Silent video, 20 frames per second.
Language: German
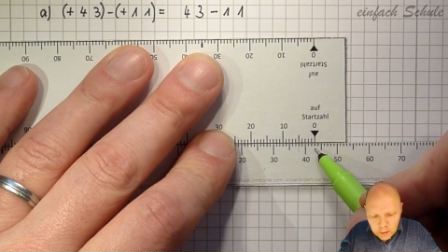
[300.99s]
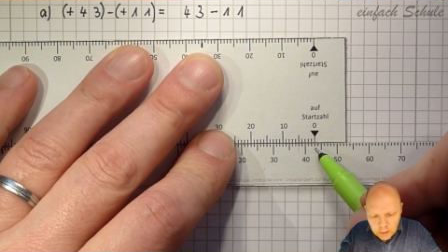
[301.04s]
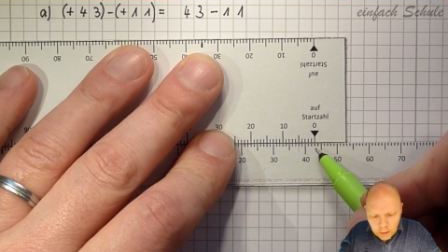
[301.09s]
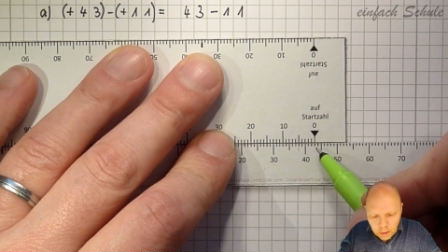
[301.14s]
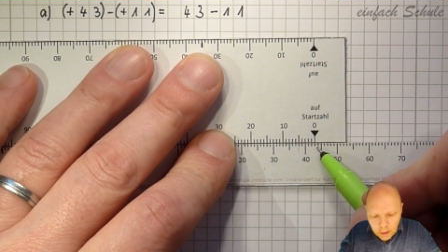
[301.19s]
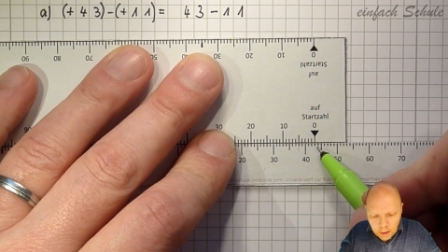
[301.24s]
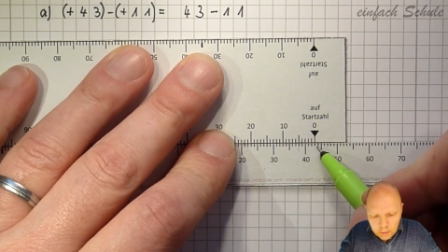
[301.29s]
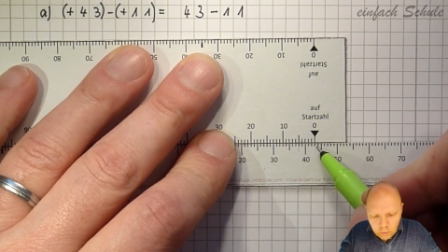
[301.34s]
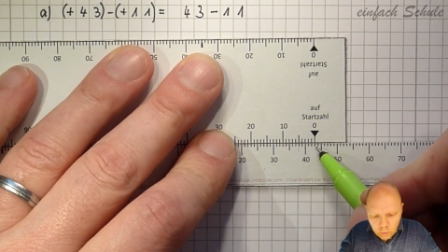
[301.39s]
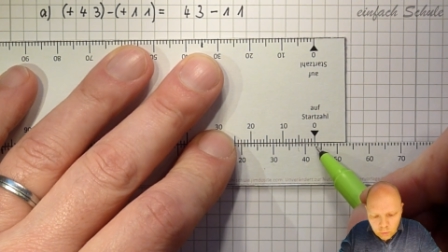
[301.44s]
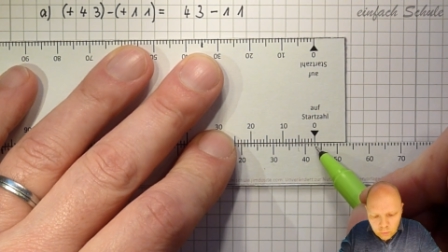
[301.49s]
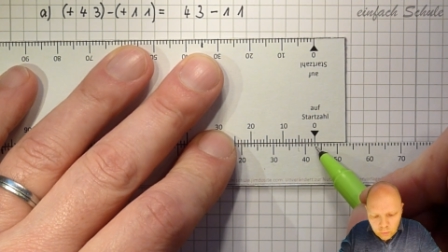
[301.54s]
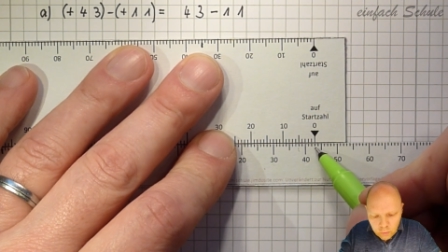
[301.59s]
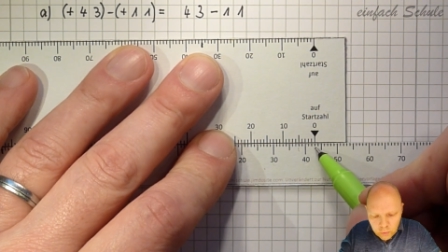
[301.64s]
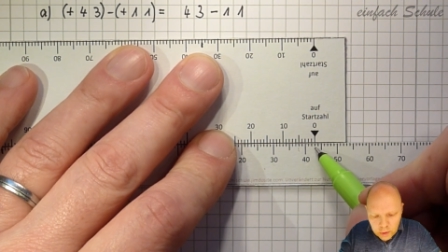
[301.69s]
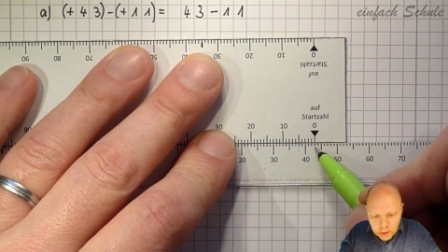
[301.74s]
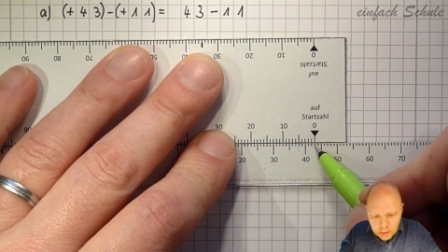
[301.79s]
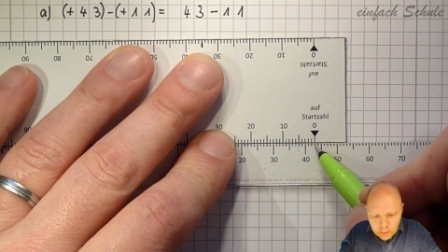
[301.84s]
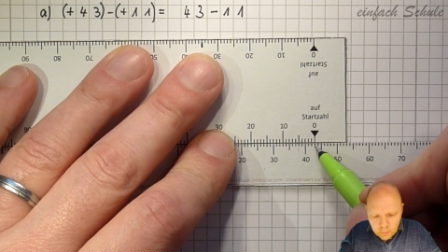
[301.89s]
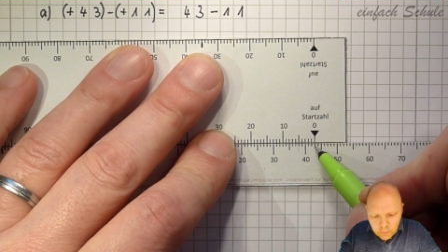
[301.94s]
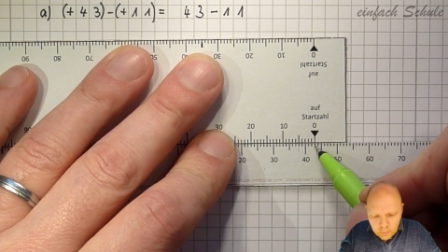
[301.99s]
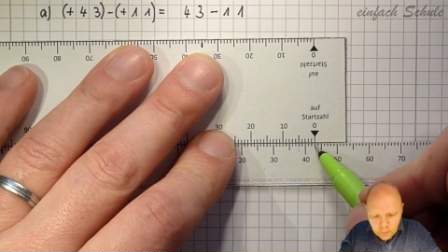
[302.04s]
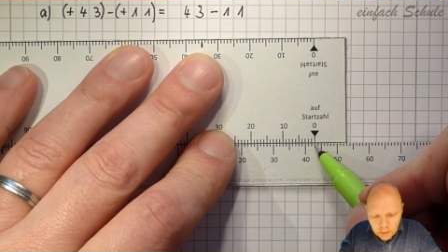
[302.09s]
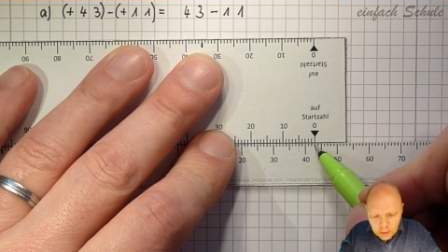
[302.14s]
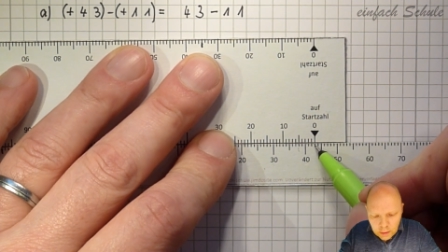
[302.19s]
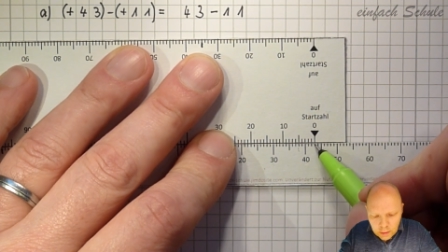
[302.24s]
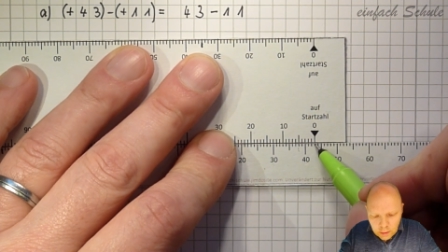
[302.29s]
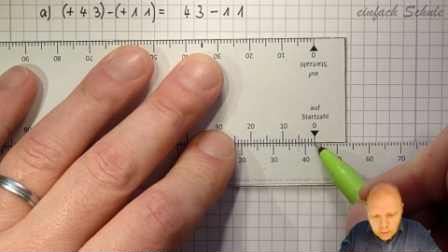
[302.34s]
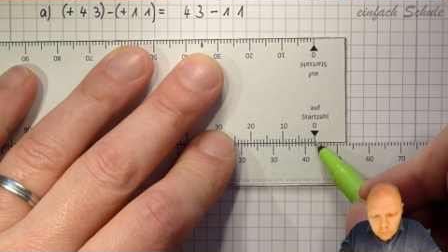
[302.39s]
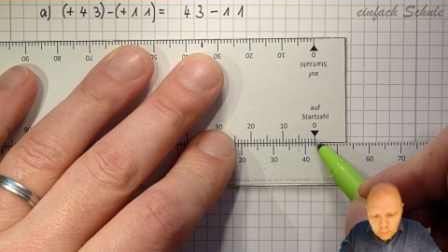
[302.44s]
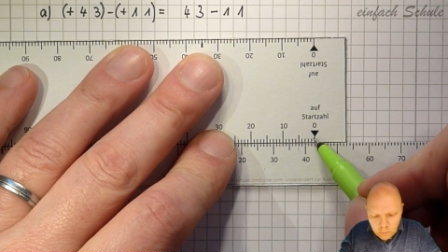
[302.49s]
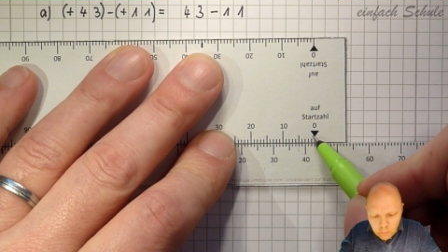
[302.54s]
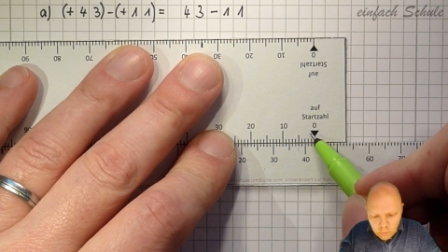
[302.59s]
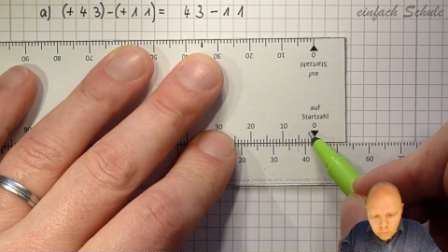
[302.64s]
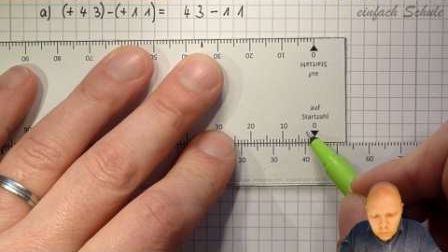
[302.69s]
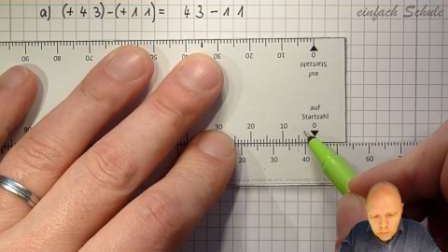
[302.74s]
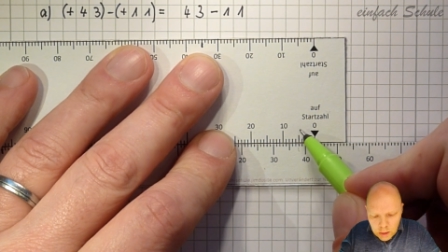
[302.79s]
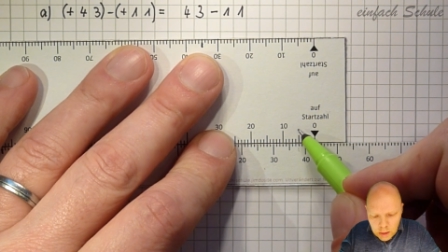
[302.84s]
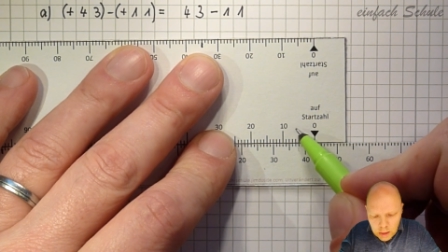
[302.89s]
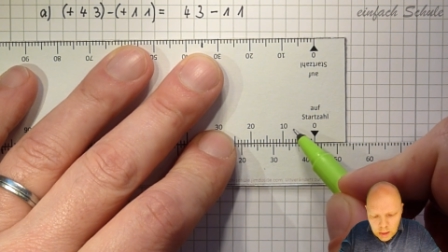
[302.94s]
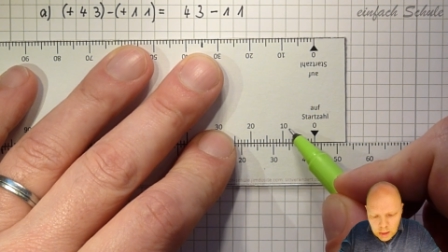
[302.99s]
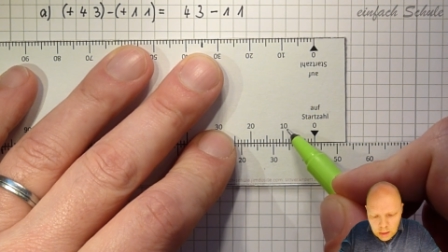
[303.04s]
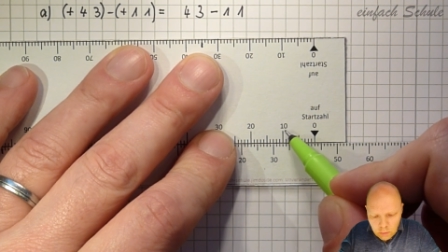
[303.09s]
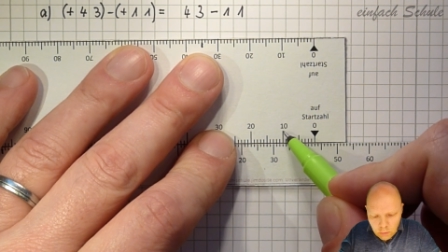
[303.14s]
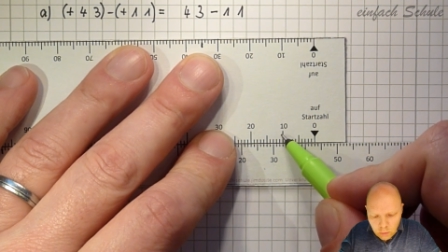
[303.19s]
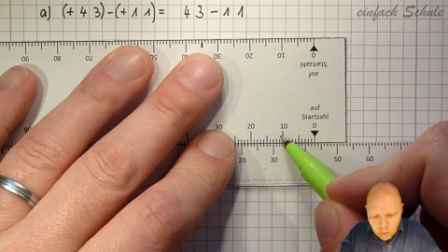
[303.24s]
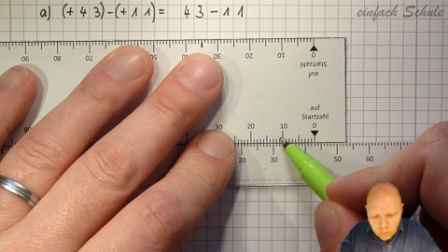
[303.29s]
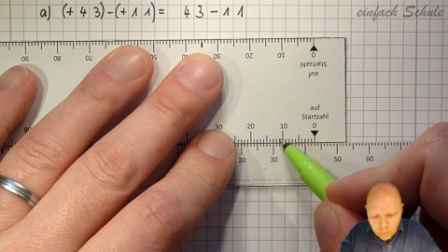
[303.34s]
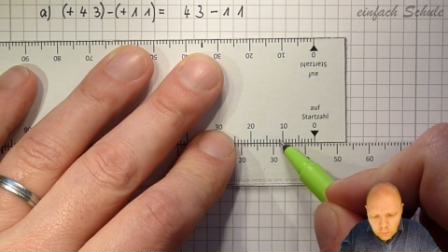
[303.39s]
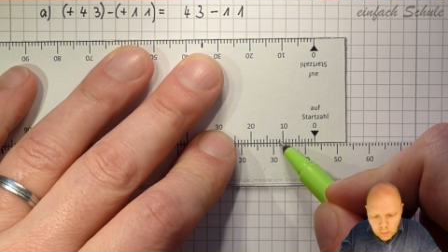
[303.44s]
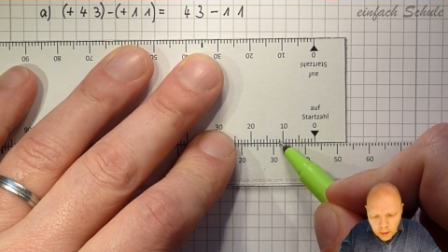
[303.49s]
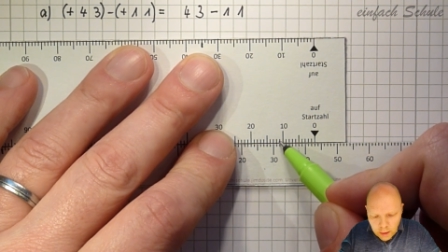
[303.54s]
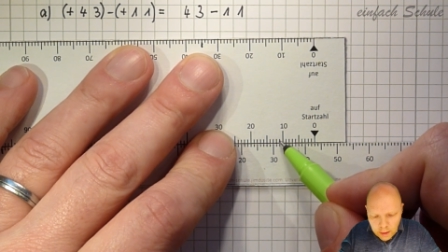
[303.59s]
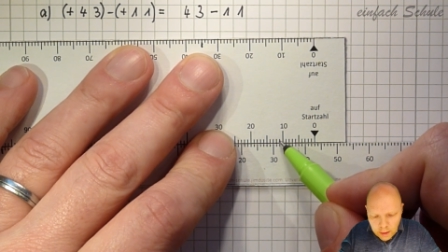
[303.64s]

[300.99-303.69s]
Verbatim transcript: 43 minus